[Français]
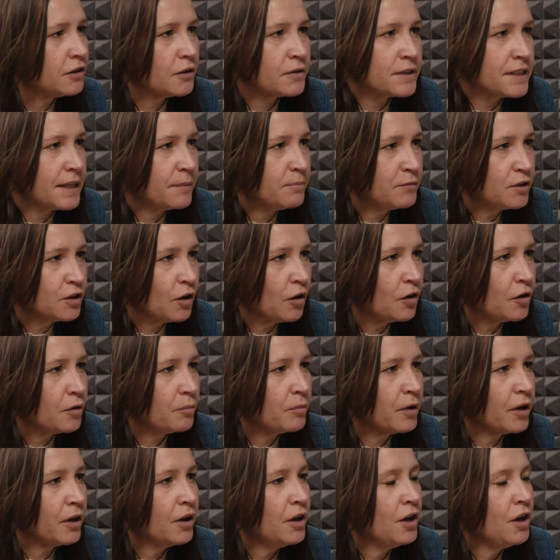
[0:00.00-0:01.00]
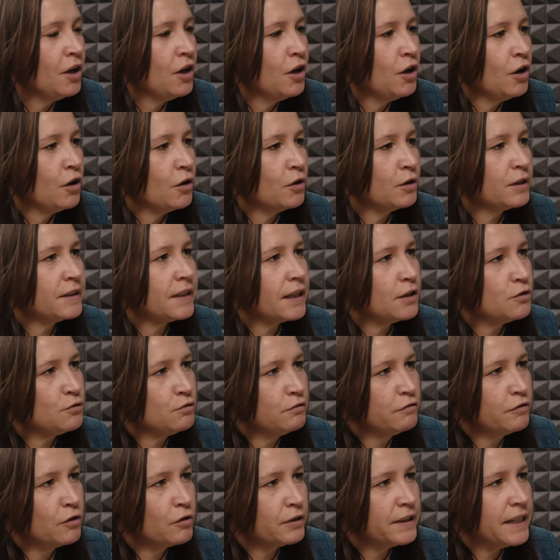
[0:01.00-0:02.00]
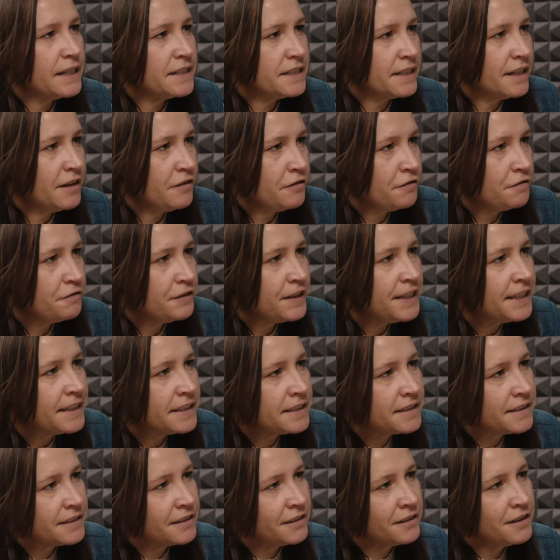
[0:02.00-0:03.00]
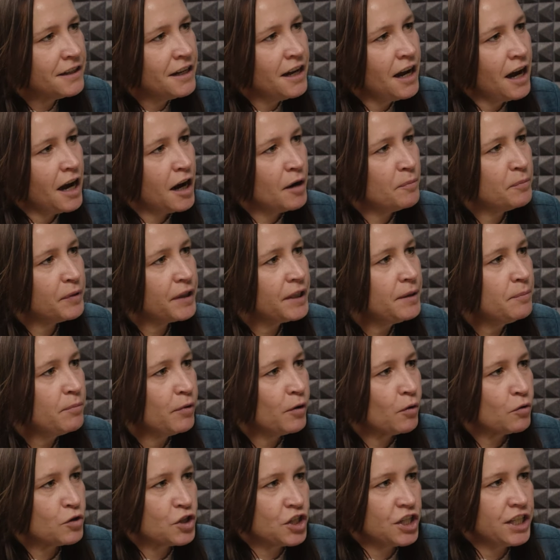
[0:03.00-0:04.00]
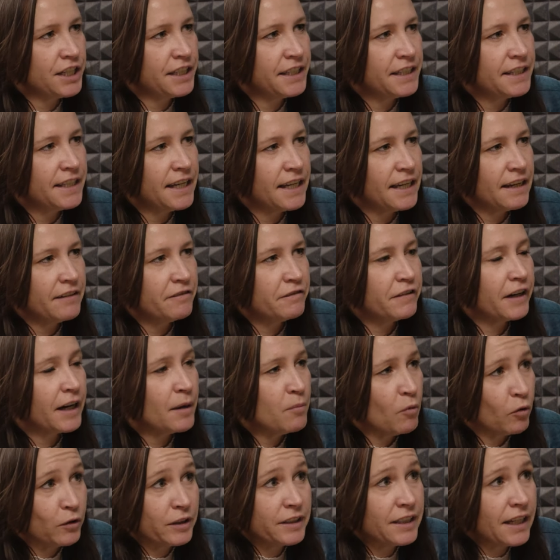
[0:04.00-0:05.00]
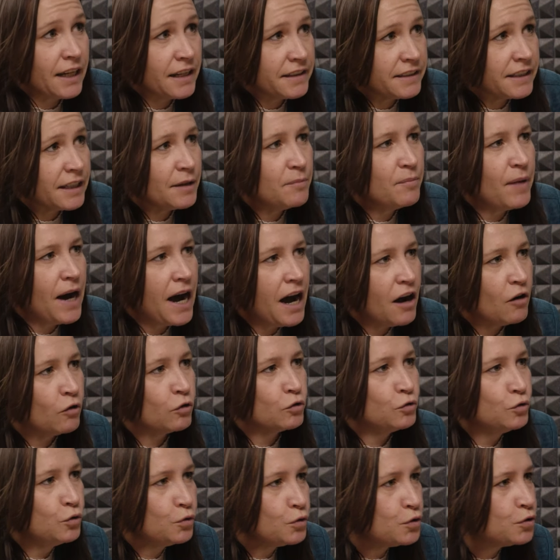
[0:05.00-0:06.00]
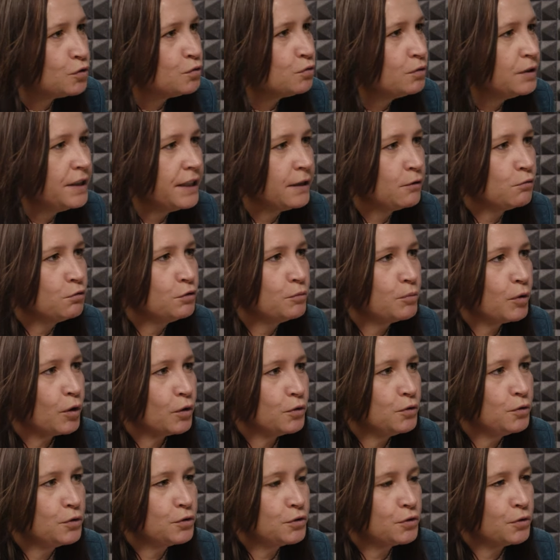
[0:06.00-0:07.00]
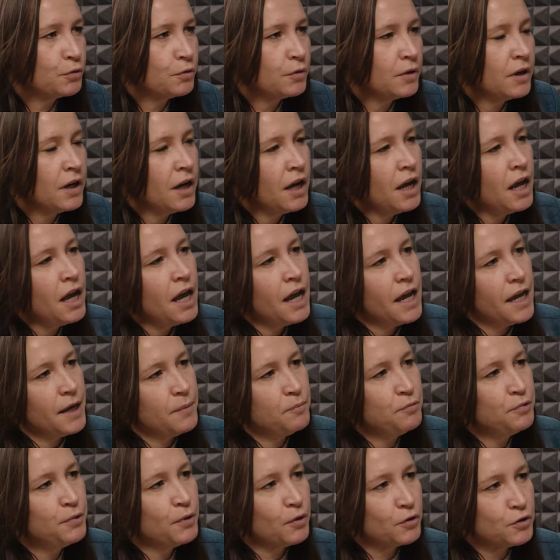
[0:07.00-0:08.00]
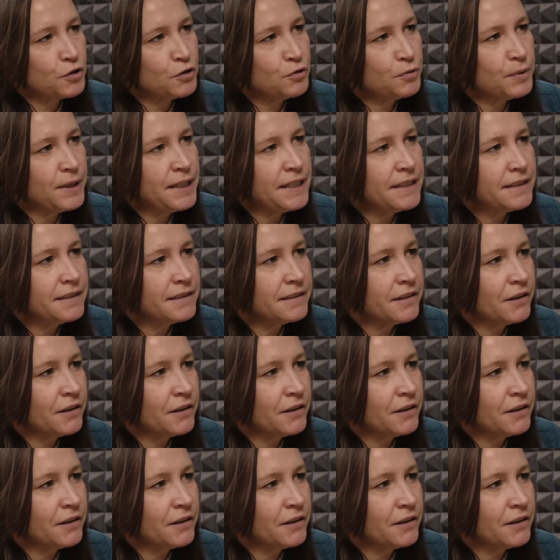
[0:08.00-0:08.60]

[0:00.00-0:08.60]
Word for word: en septembre, très souvent, Nestlé fixe un prix plancher qui est vraiment très très bas, en dessous des coûts de production. Et puis ensuite,